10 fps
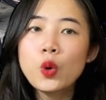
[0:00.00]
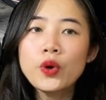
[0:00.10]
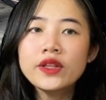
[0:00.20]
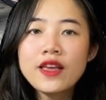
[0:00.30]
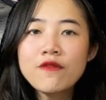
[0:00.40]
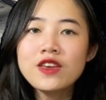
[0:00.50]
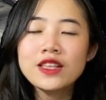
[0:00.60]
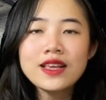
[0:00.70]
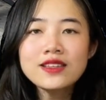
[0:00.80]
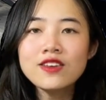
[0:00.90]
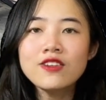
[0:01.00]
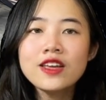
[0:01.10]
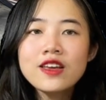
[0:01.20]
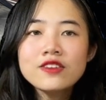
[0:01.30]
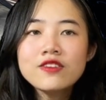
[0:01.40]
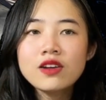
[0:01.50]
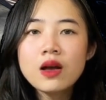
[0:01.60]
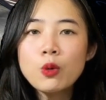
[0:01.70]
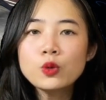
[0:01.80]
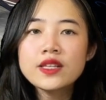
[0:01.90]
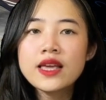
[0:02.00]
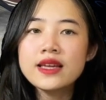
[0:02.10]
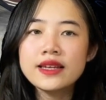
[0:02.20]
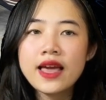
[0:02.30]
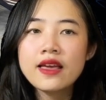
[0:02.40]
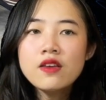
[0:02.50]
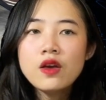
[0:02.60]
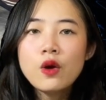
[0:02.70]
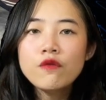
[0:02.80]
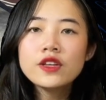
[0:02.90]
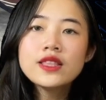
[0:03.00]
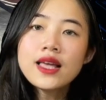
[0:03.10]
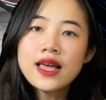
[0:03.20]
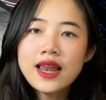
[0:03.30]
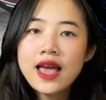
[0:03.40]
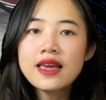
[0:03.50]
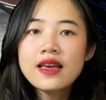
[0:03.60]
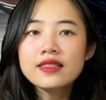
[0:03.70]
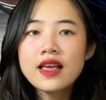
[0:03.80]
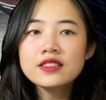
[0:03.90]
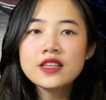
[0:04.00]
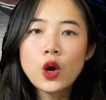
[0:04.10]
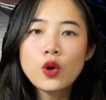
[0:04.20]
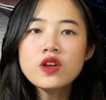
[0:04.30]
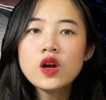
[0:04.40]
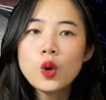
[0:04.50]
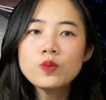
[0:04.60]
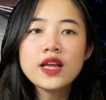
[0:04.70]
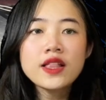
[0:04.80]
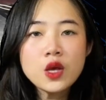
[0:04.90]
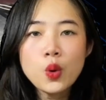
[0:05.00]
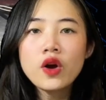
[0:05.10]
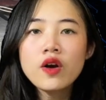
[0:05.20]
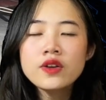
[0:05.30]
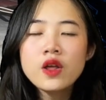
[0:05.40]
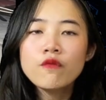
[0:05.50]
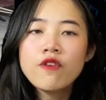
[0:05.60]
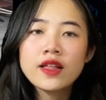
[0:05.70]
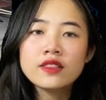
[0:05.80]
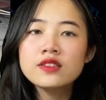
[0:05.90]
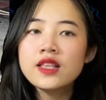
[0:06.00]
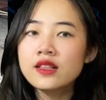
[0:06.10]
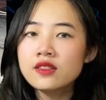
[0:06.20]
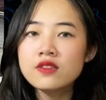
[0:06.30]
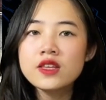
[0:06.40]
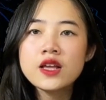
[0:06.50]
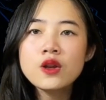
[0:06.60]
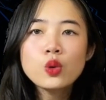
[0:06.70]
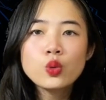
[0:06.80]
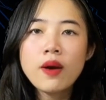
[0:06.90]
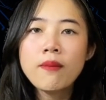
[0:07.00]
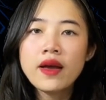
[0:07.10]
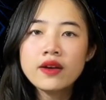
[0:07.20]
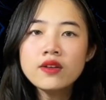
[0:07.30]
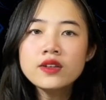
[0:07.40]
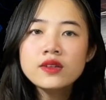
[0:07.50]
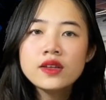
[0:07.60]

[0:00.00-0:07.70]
khối thay vì tách rời như các mẫu xe hiện nay. Với thiết kế này, ta sẽ có được không gian nhiều hơn và tư thế tự nhiên, thoải mái hơn.